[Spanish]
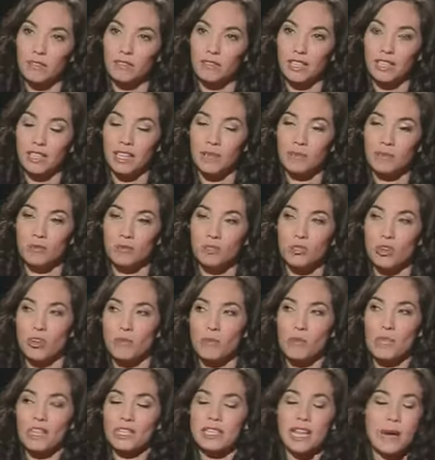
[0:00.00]
Me afecta mucho. Es
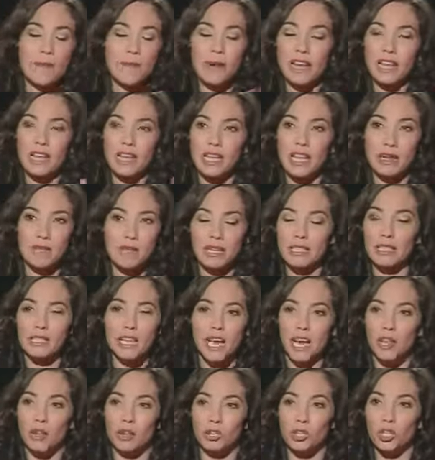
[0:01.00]
como que ya perdí
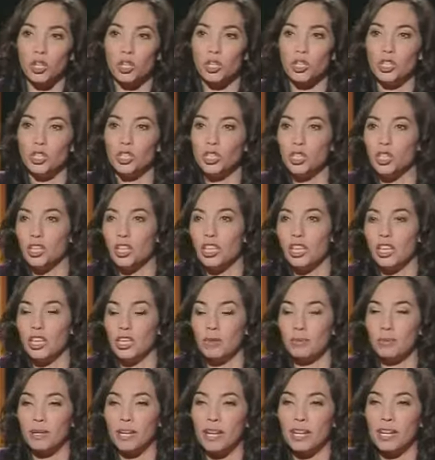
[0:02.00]
demasiado. No, no, no
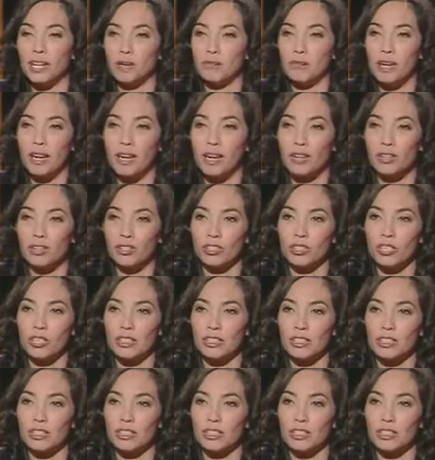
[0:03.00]
quiero perder más cosas.